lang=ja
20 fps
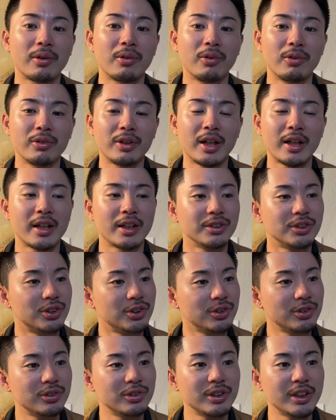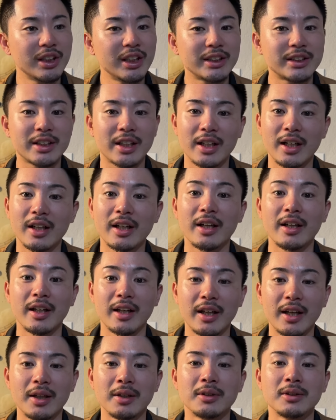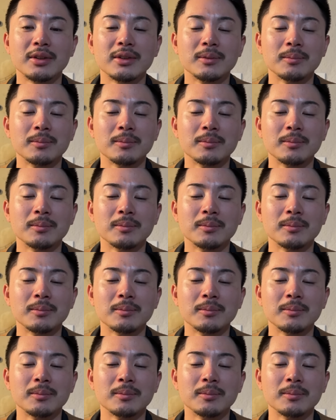今日中12日かなんかで、